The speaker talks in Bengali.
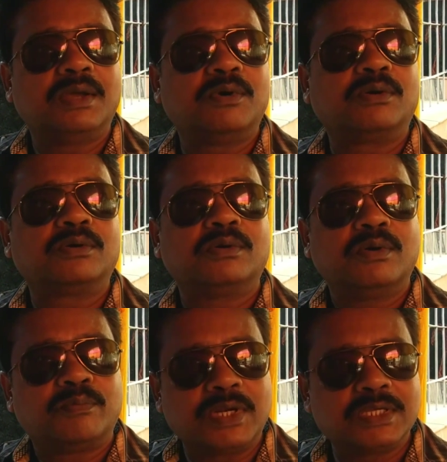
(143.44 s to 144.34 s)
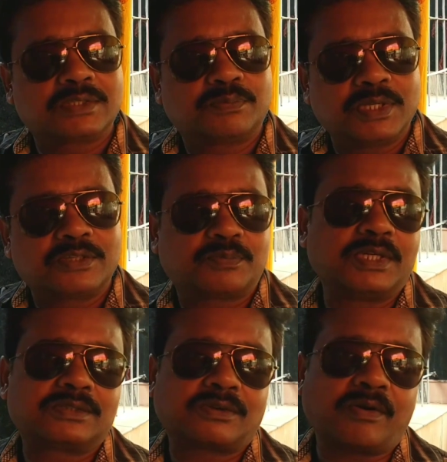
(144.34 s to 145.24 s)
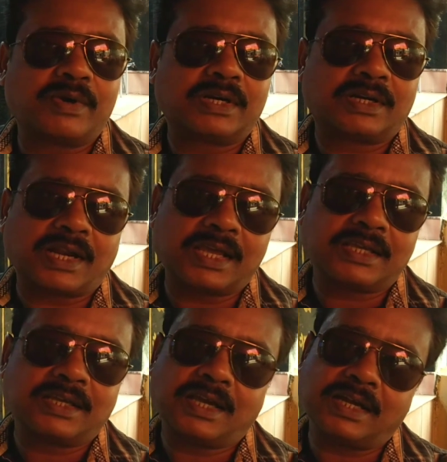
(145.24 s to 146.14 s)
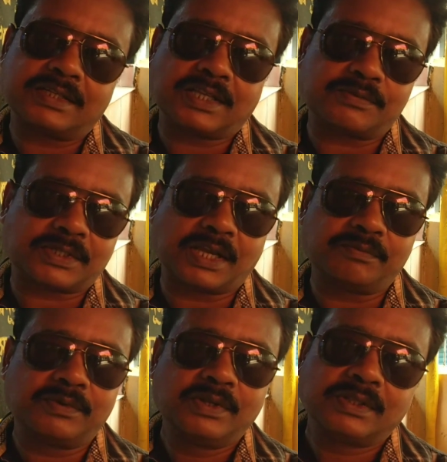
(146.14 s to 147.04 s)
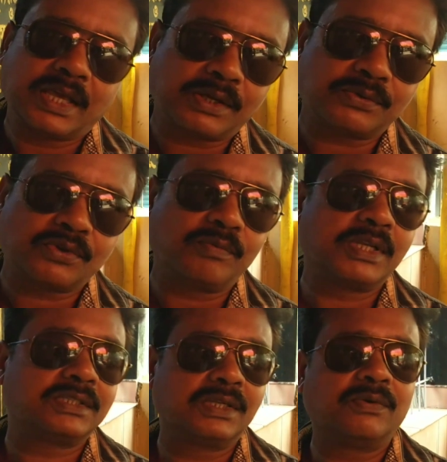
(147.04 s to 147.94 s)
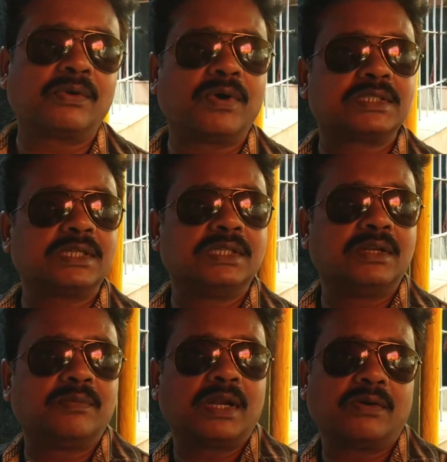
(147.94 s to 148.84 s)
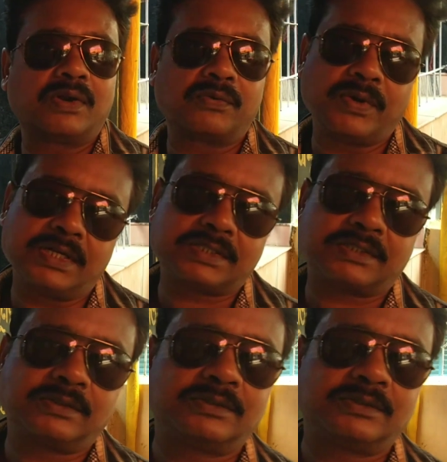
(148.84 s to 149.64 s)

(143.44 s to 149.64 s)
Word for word: এবং প্লিজ প্লিজ প্লিজ কমেন্ট লাইক অ্যান্ড সাবস্ক্রাইব থ্যাংক ইউ সো মাচ ইউ আর ওয়াচিং নির্মাল ওয়ান হুইলস